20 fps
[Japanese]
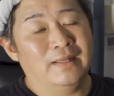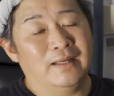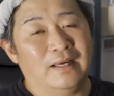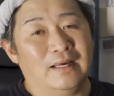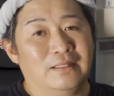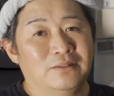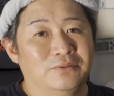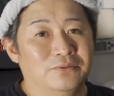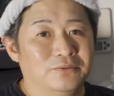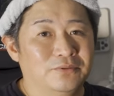
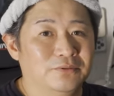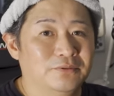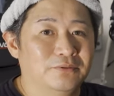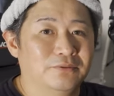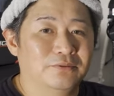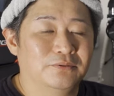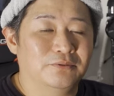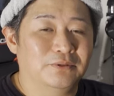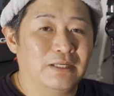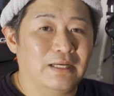あ
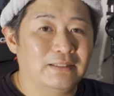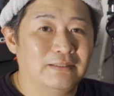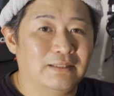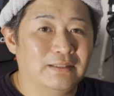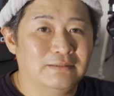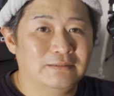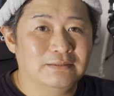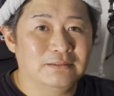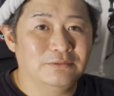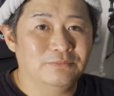の階
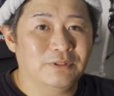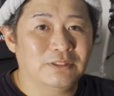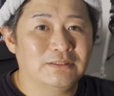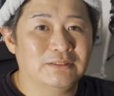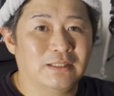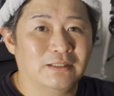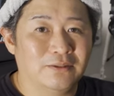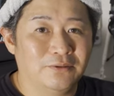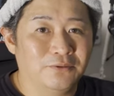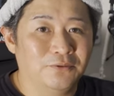段にしまし
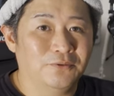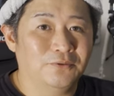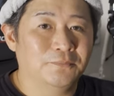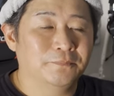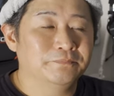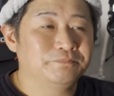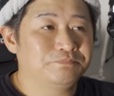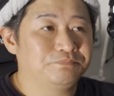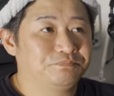たけど、